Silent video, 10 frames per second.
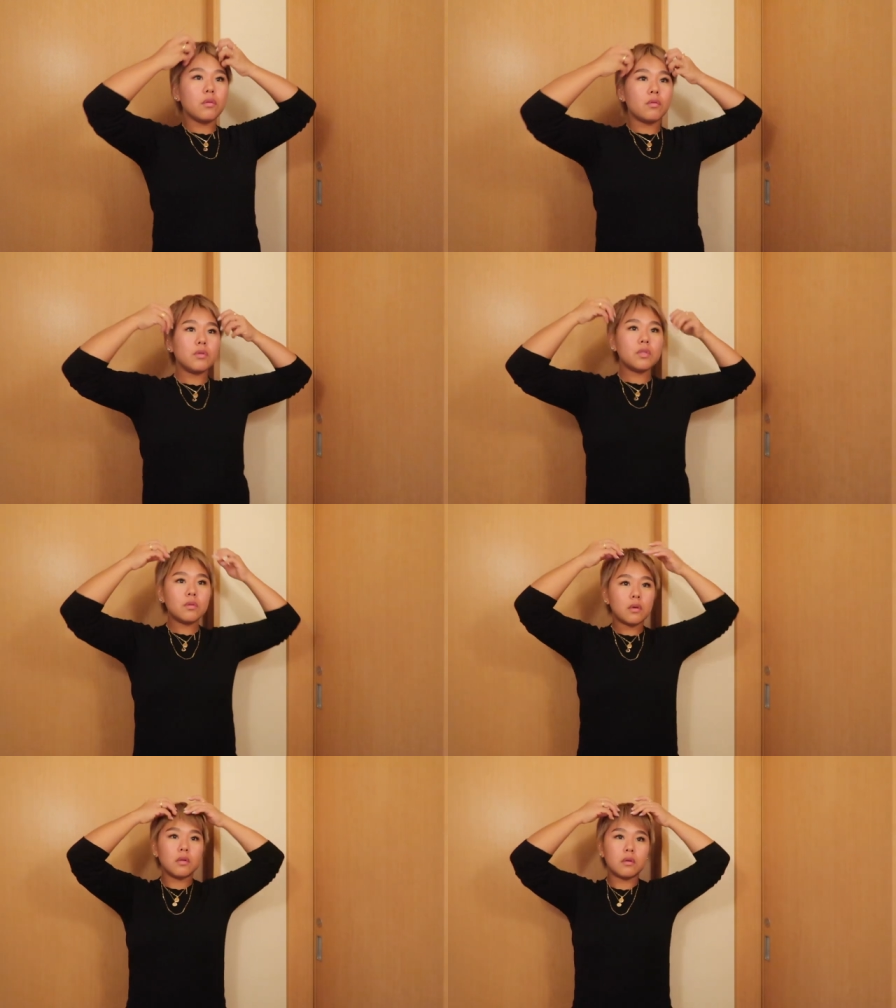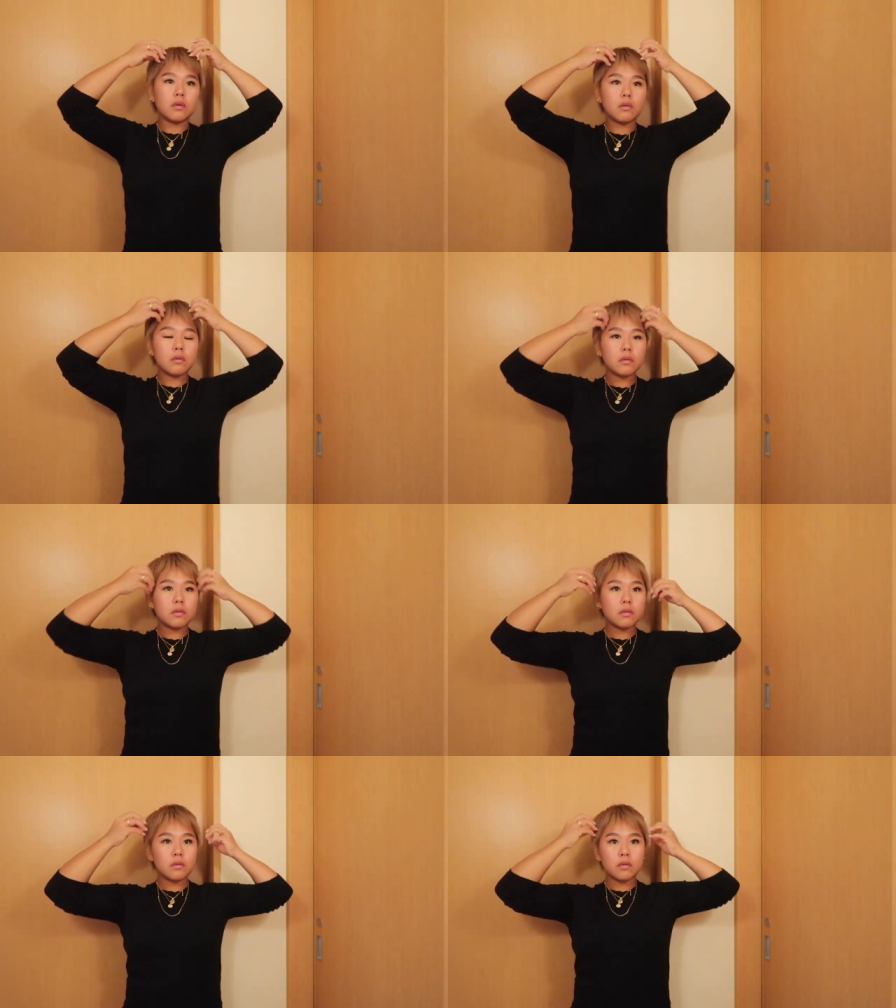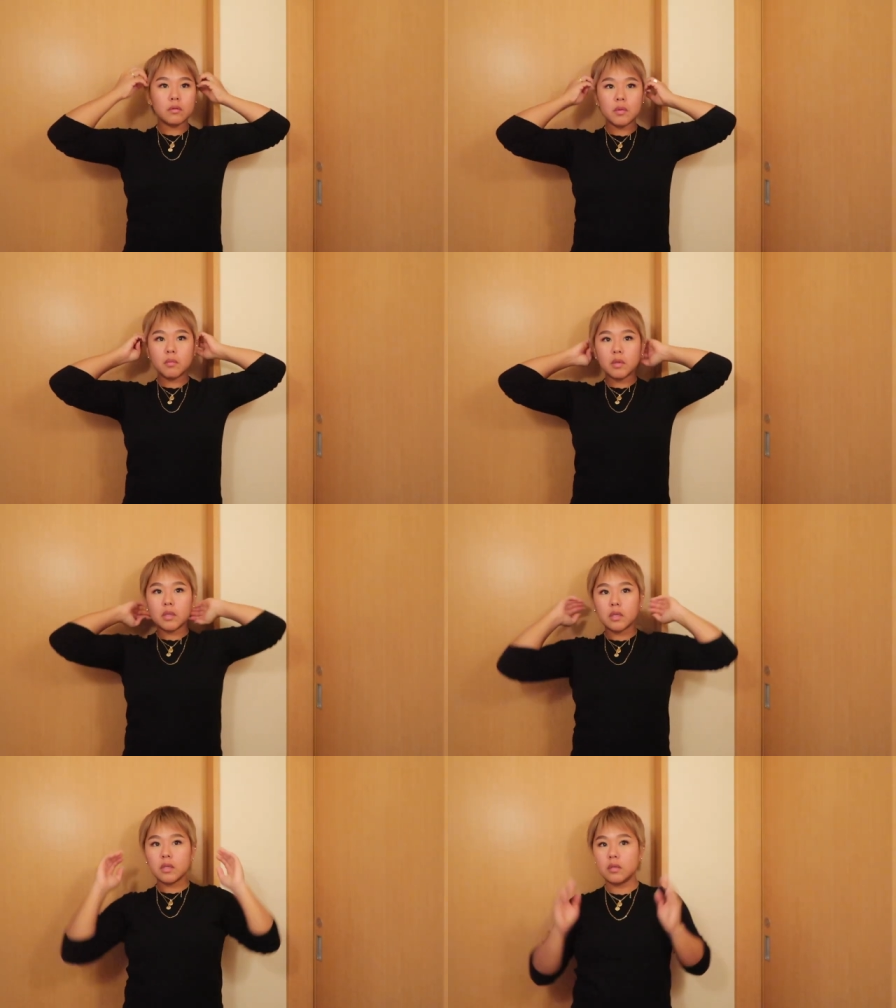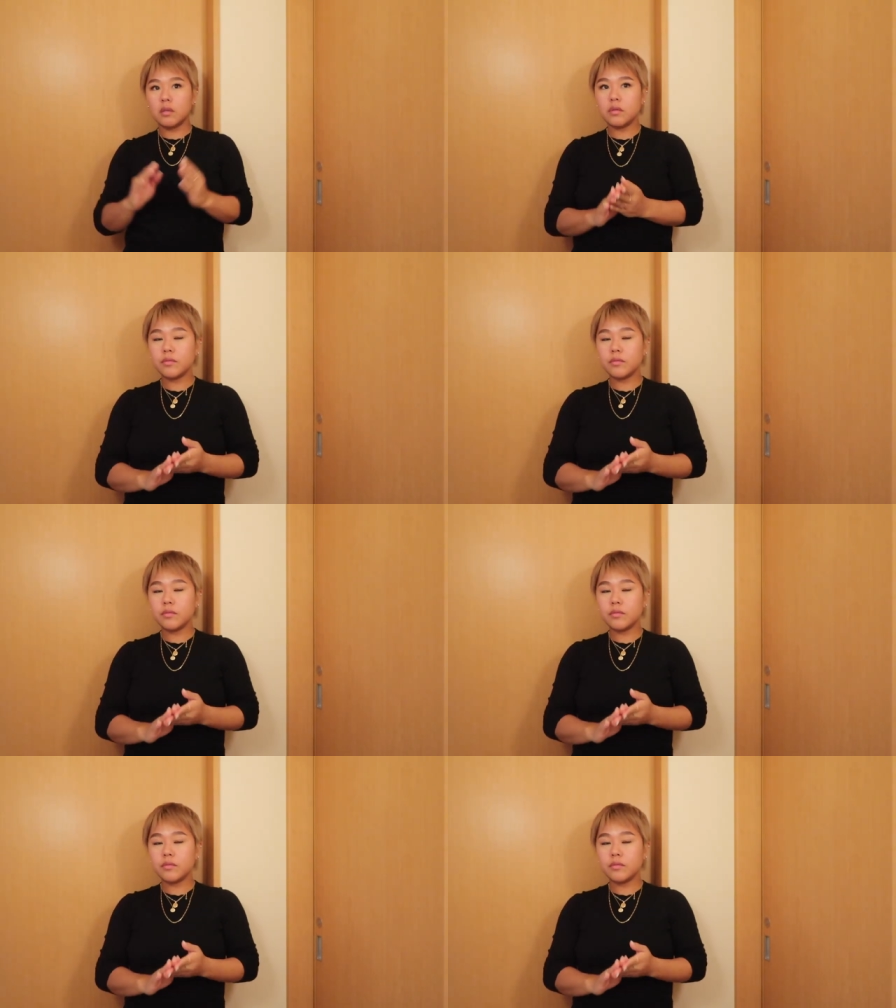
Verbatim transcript: どどうしようかなこのままでいい